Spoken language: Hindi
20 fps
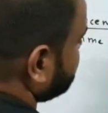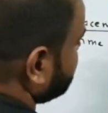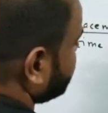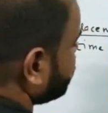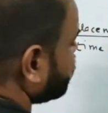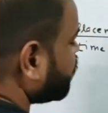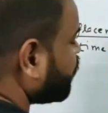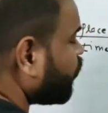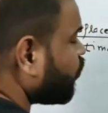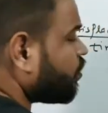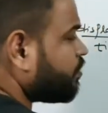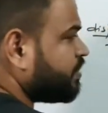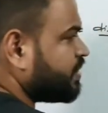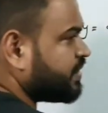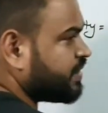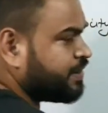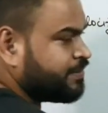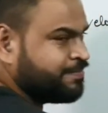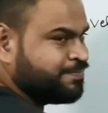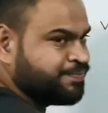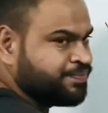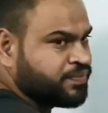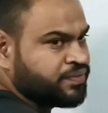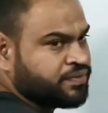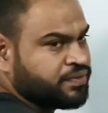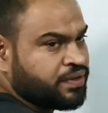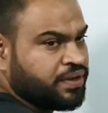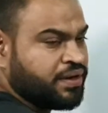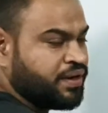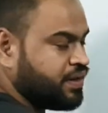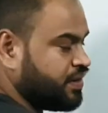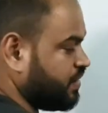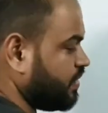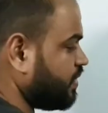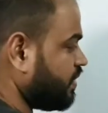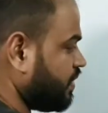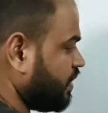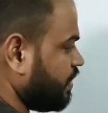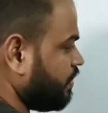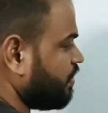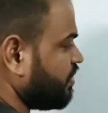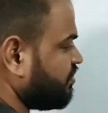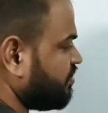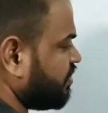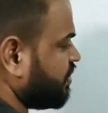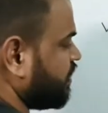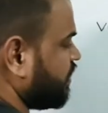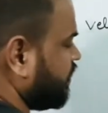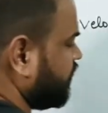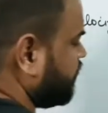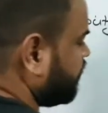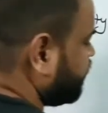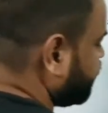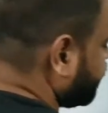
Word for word: सपोज फोर मीटर इमेजिन कर रहे हैं